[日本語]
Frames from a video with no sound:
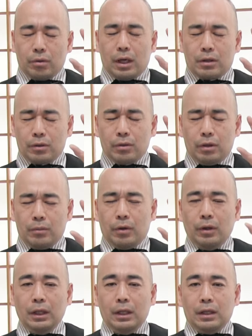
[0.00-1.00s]
学良に
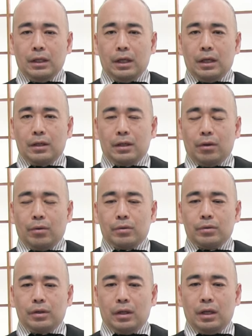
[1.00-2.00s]
も、えー、日本
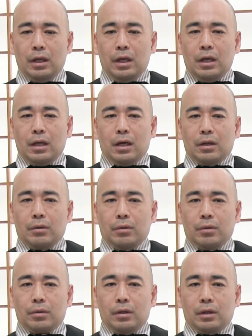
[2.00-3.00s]
軍に、あ
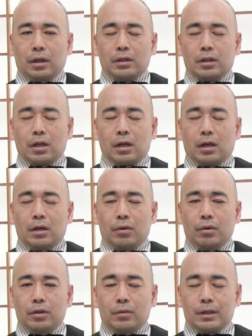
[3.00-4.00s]
の、対して戦い
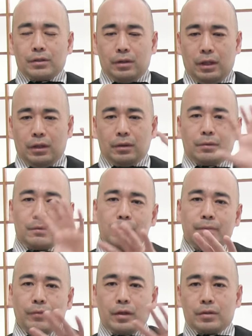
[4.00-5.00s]
を挑まずに、
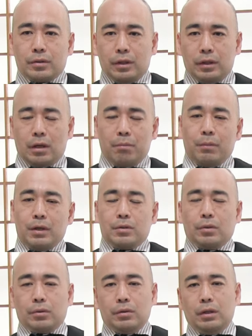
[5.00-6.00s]
すぐに撤兵
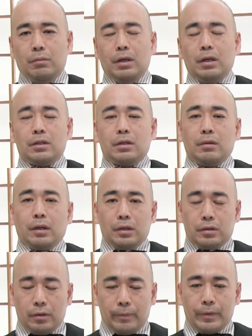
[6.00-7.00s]
しろというふうに命令してるわけ
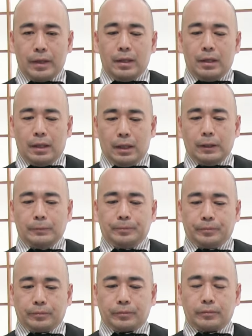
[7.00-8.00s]
ですよ。はい。
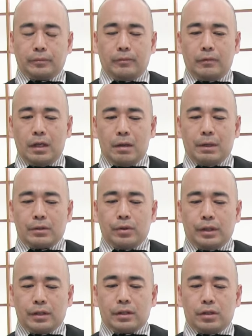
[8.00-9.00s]
まあ、そ
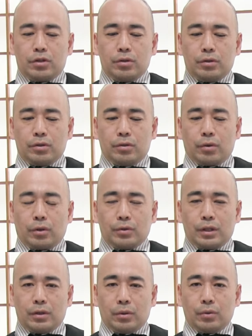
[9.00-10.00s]
れに対して中国
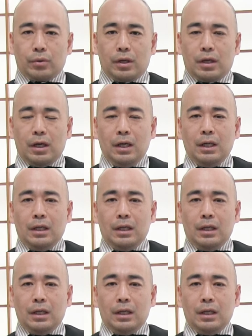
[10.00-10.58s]
共産党とかが、